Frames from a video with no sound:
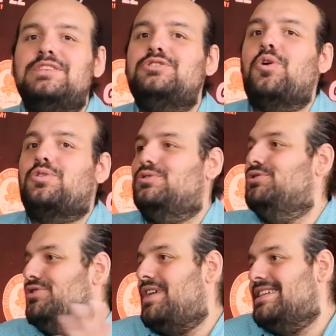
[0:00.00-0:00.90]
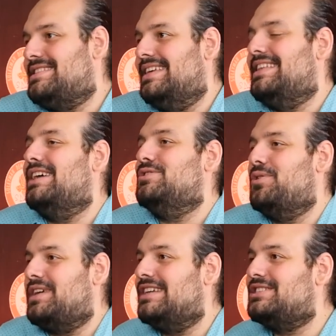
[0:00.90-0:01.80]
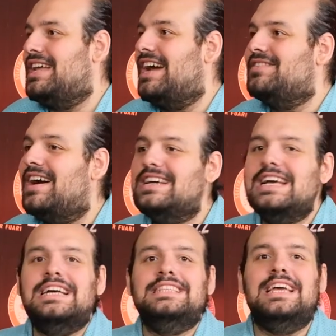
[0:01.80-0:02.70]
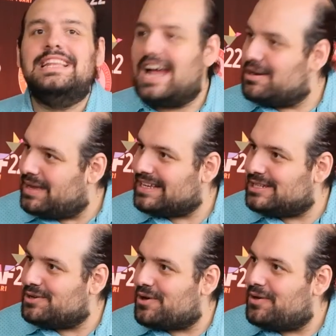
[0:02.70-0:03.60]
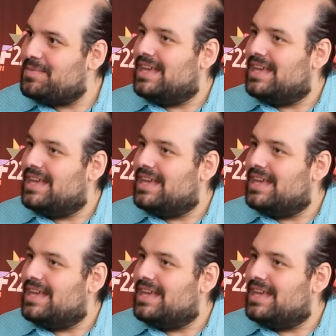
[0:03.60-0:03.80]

Birçok üniversiteden öğrenciler var. Aynen. Neler bekliyor?